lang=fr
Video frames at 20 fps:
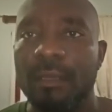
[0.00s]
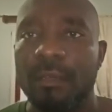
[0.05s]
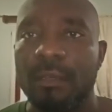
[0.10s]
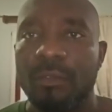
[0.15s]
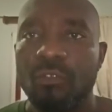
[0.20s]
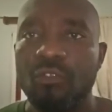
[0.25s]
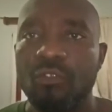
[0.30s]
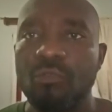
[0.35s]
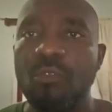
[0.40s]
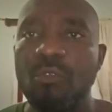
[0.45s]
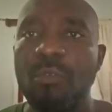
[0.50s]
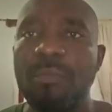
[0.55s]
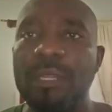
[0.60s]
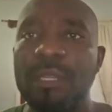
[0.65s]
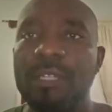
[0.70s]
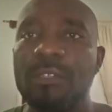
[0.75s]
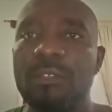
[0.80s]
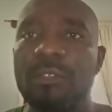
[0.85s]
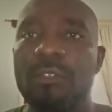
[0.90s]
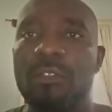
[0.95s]
Nous
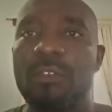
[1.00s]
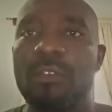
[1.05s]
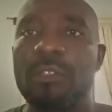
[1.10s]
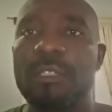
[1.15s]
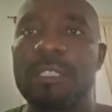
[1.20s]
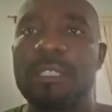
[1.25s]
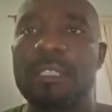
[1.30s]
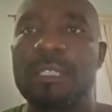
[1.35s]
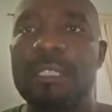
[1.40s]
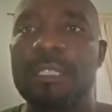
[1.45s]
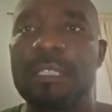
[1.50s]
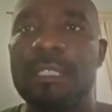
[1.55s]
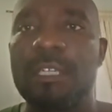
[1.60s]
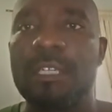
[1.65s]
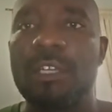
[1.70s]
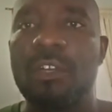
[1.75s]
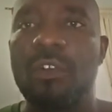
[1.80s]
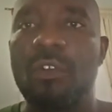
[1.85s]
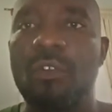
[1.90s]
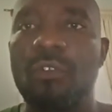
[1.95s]
mobilisons donc
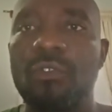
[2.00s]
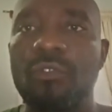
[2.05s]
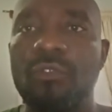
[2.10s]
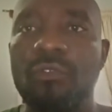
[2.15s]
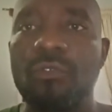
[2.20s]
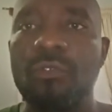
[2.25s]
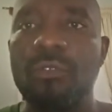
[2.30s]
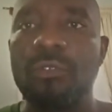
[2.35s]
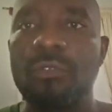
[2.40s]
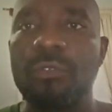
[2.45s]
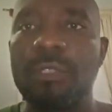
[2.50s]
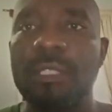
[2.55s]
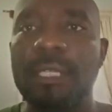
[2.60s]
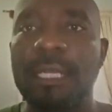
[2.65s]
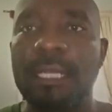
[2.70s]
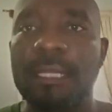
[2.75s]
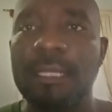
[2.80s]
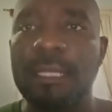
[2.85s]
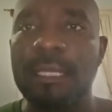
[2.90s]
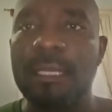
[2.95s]
autour du
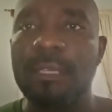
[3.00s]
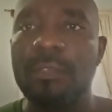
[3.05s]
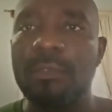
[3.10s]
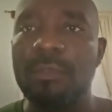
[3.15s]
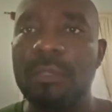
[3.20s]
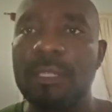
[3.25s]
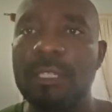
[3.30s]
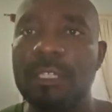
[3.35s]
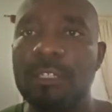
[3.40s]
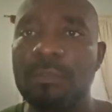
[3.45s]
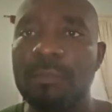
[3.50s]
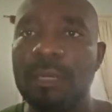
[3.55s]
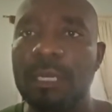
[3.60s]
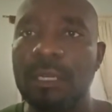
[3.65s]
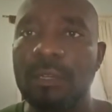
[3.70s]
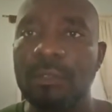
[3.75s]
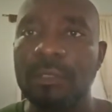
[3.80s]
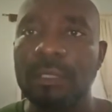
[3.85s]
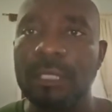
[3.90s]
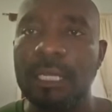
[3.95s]
traité juridiquement
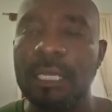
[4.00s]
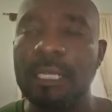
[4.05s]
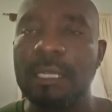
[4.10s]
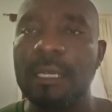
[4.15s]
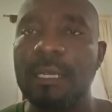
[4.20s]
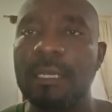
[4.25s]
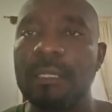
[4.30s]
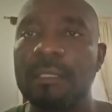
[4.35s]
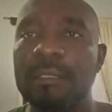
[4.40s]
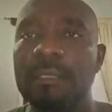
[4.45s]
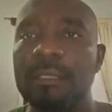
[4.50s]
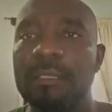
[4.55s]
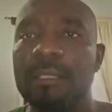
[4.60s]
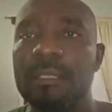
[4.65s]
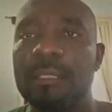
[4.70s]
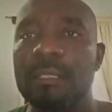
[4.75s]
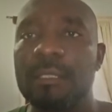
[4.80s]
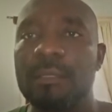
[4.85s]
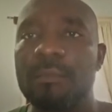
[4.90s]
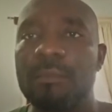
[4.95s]
contraignant
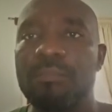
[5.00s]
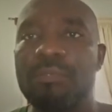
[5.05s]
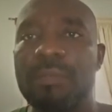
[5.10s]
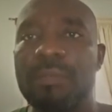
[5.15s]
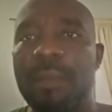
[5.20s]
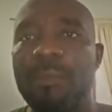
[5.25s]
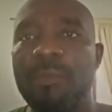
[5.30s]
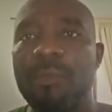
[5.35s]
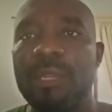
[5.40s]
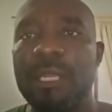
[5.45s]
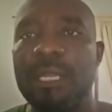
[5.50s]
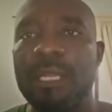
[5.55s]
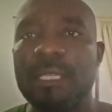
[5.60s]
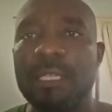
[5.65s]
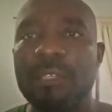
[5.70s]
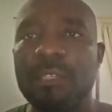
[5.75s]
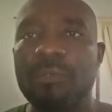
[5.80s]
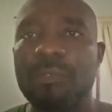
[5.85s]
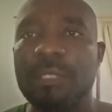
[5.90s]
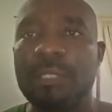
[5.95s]
pour amener ces
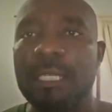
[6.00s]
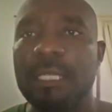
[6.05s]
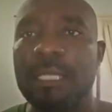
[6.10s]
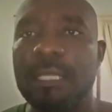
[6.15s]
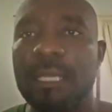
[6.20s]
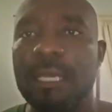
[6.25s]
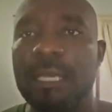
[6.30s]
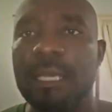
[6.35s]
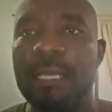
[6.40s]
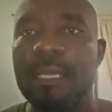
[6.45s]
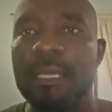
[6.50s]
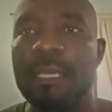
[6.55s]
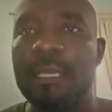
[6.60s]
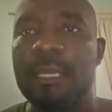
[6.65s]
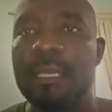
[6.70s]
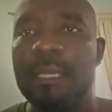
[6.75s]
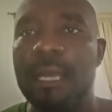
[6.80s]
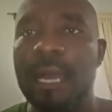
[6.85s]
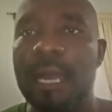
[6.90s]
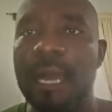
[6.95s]
sociétés
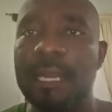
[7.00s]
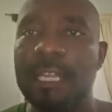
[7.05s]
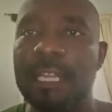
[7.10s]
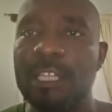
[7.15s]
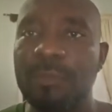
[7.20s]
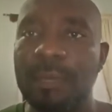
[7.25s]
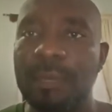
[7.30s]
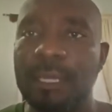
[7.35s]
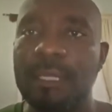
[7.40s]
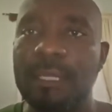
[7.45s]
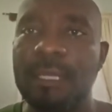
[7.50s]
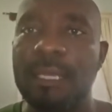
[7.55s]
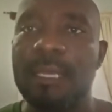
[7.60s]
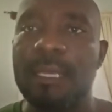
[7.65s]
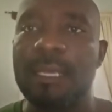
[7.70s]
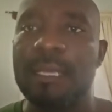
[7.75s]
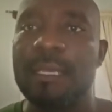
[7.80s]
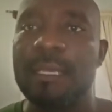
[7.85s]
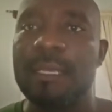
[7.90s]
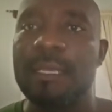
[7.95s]
à
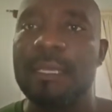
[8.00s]
respecter